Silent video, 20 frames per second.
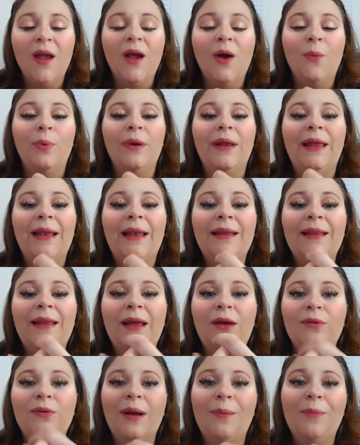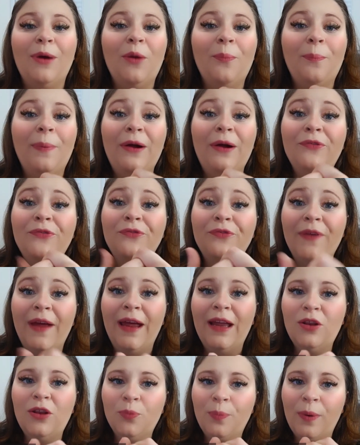Porque ele tem o um tamanho
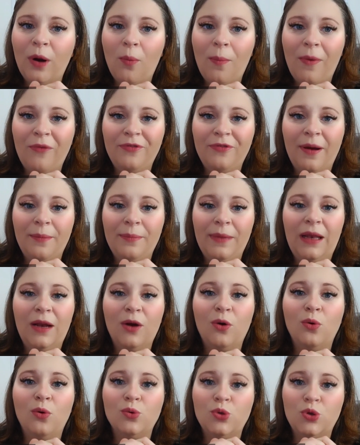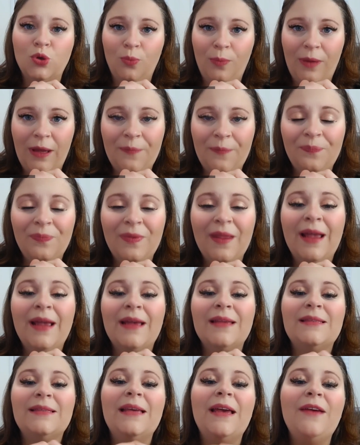perfeito para uma família consumir,
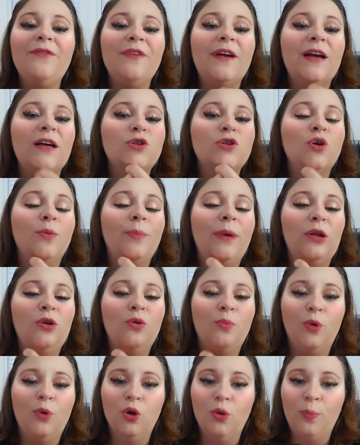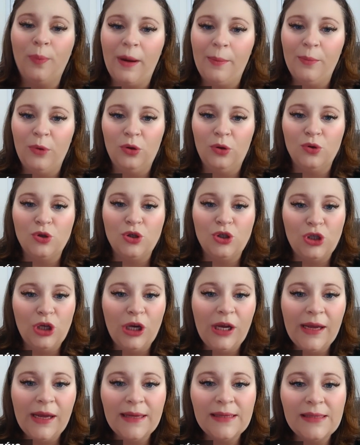sem ficar sobrando bolo para muitos
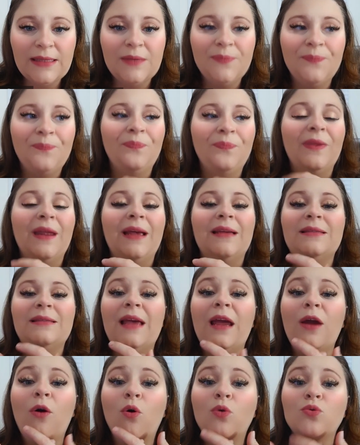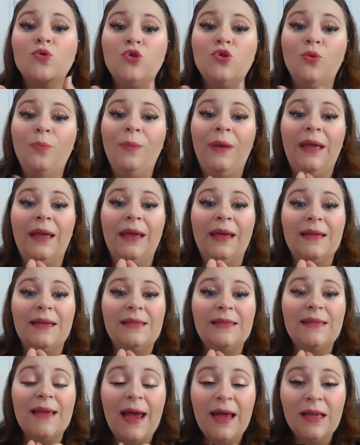dias, sem consumir em
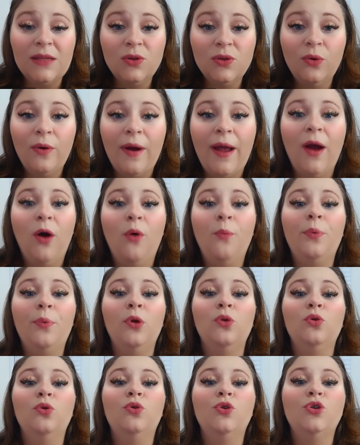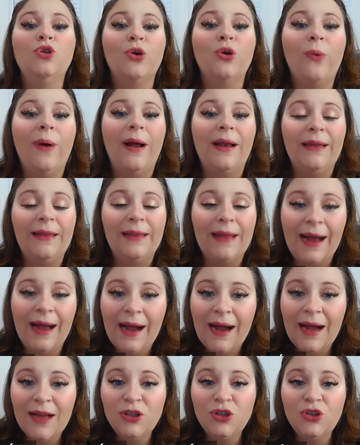excesso, é um produto de
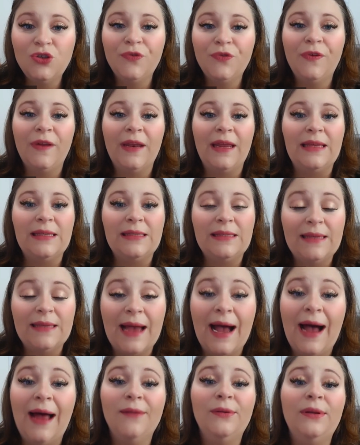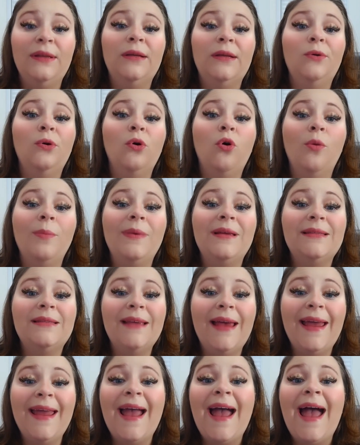qualidade, diferenciado, então eu
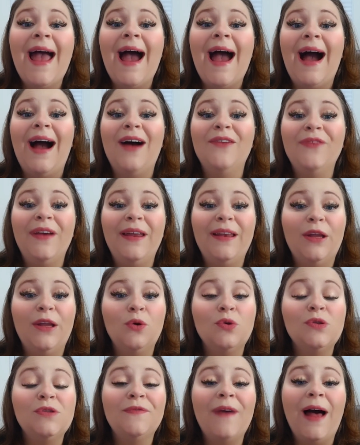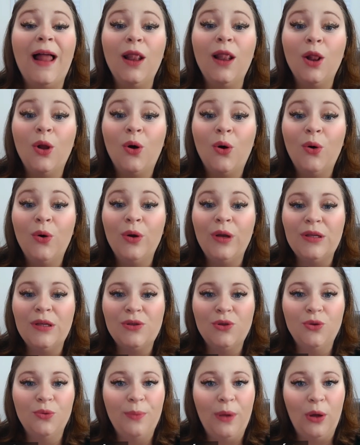comecei a vender os valores
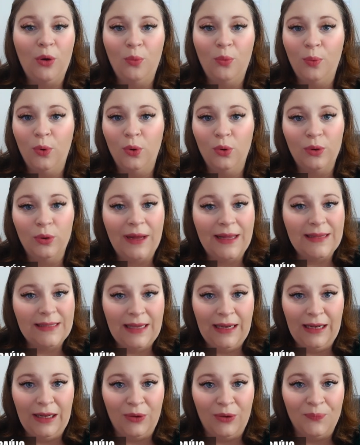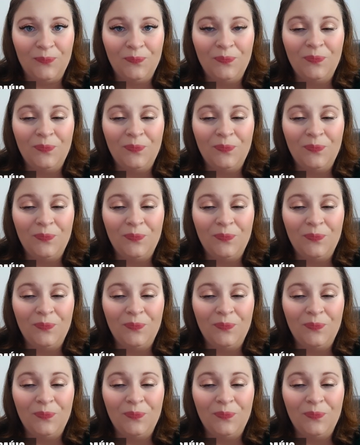do meu bolo caseirinho